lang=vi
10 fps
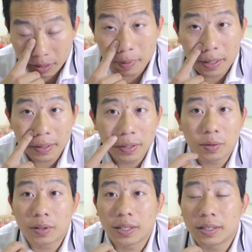các bạn
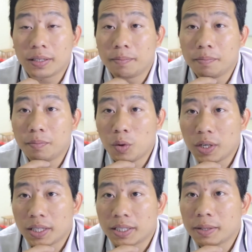đều có thể tìm
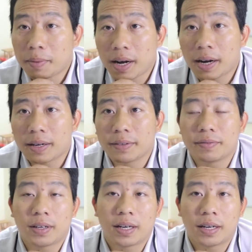mua được trên mạng
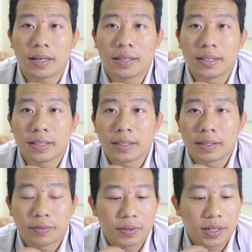và
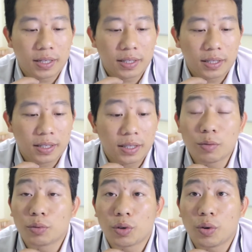về cái cái
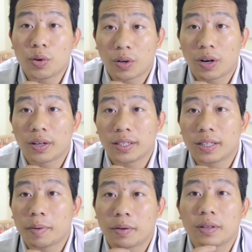thông số của nó thì
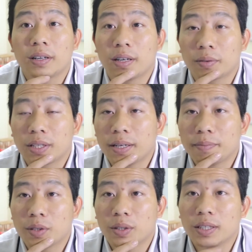các bạn có thể đọc
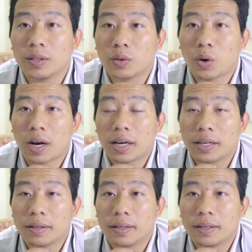thêm cho từng
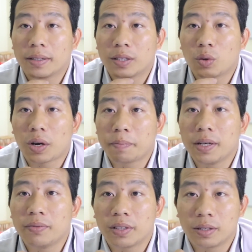loại ờ, từng loại
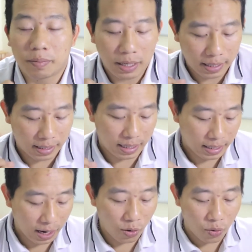pin và từng máy ảnh khác
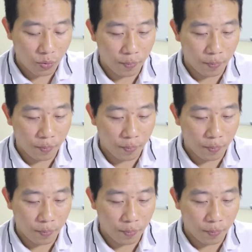nhau